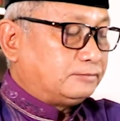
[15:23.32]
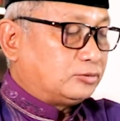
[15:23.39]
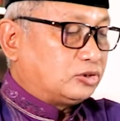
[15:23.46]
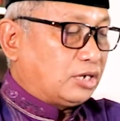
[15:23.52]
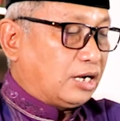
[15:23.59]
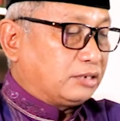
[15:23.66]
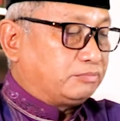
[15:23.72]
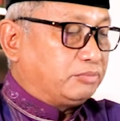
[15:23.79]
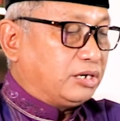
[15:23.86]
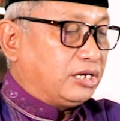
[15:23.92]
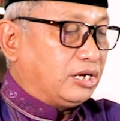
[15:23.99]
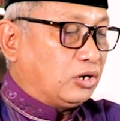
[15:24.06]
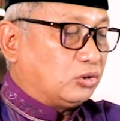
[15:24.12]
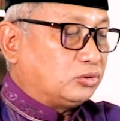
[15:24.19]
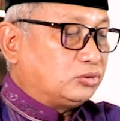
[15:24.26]
saat
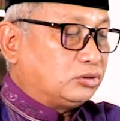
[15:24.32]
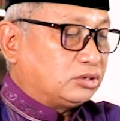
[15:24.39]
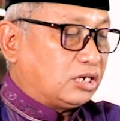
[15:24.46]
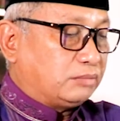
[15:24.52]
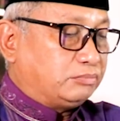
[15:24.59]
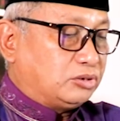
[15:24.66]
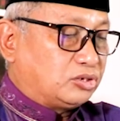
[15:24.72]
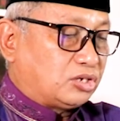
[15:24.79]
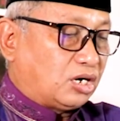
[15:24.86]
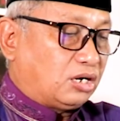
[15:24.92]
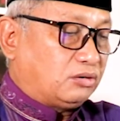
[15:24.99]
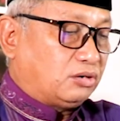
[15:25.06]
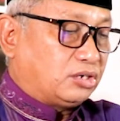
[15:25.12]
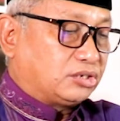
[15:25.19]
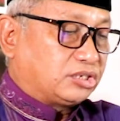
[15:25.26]
beliau Nabi
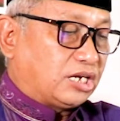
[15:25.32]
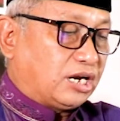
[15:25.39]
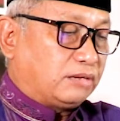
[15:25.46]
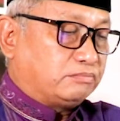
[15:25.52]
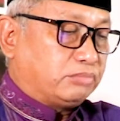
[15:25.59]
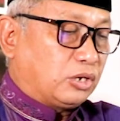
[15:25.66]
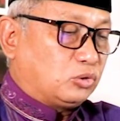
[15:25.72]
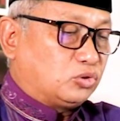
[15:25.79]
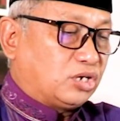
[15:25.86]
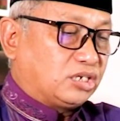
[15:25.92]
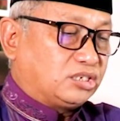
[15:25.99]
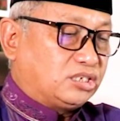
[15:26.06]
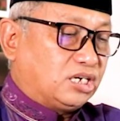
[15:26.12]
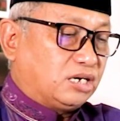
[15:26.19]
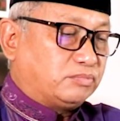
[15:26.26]
Shallallahu Alaihi Wasallam baru
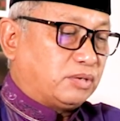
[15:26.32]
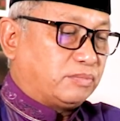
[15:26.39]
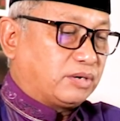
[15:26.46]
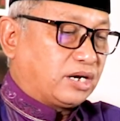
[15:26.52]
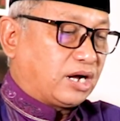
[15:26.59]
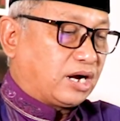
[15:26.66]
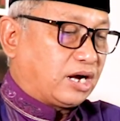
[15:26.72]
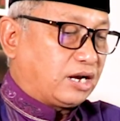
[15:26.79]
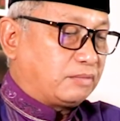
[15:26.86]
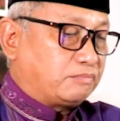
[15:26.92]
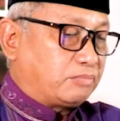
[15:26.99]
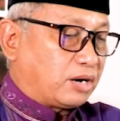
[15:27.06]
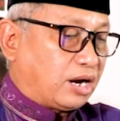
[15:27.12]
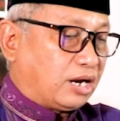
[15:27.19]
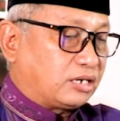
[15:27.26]
saja
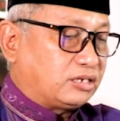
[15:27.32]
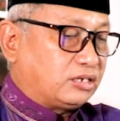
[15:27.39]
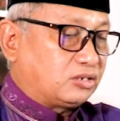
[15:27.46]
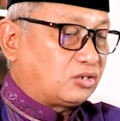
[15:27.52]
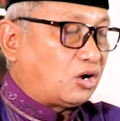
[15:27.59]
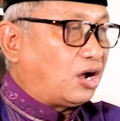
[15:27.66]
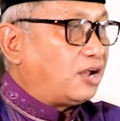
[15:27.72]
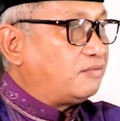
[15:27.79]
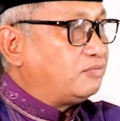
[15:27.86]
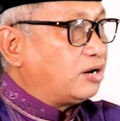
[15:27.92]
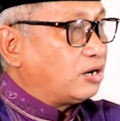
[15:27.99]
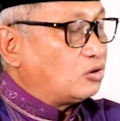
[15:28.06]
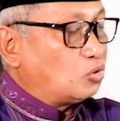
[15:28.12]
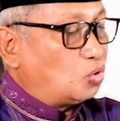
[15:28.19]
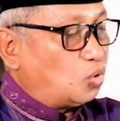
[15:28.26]
memenangkan perang di
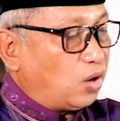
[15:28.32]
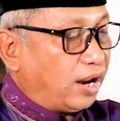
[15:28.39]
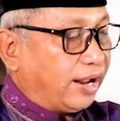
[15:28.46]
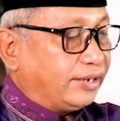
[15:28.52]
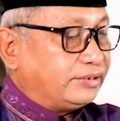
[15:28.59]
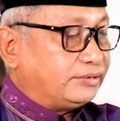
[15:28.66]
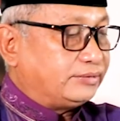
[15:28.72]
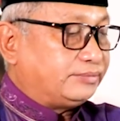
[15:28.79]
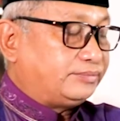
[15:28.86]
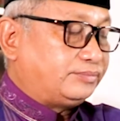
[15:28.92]
Taif dan Hunain